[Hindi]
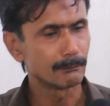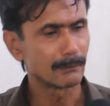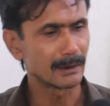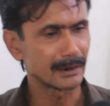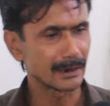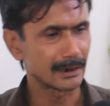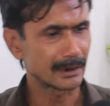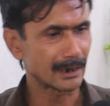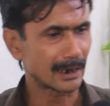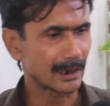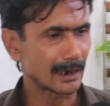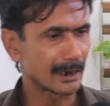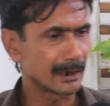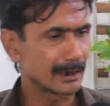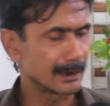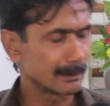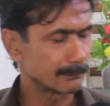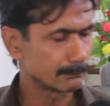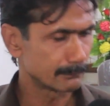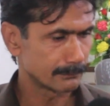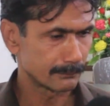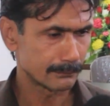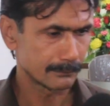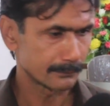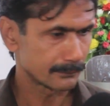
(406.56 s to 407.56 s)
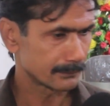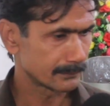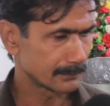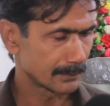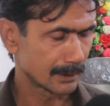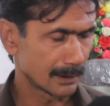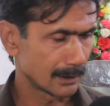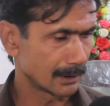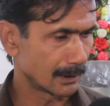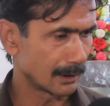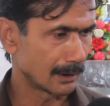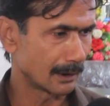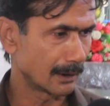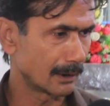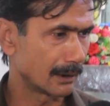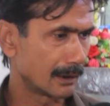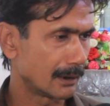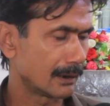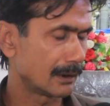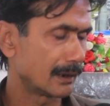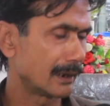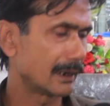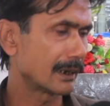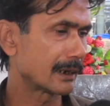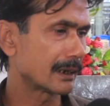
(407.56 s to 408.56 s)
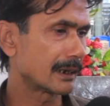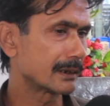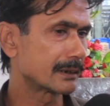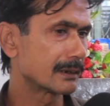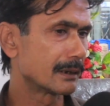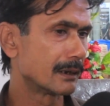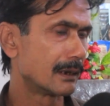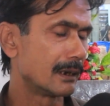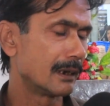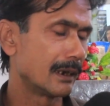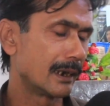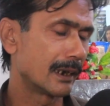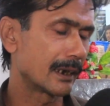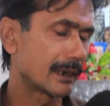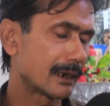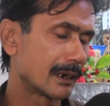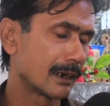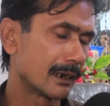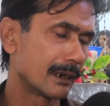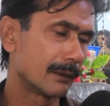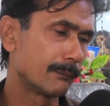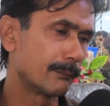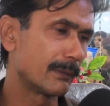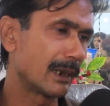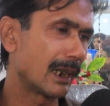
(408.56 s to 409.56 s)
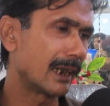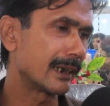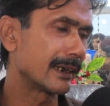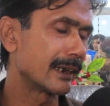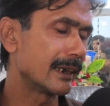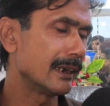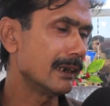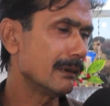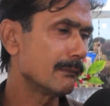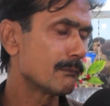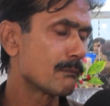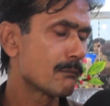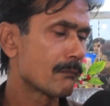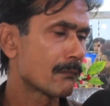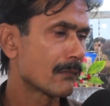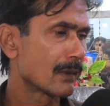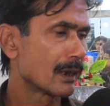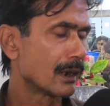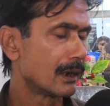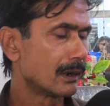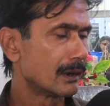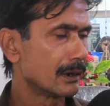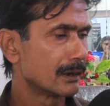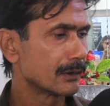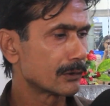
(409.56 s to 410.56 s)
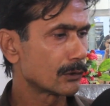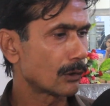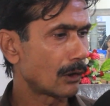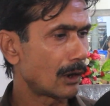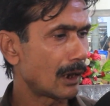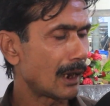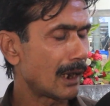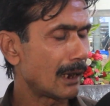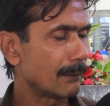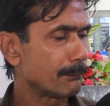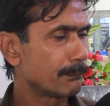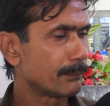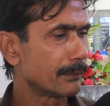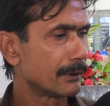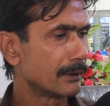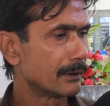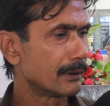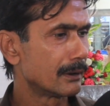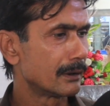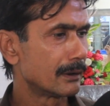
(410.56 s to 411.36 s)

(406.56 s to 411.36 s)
मज़ेदार हलीम एक एक ब्रांड है तो आप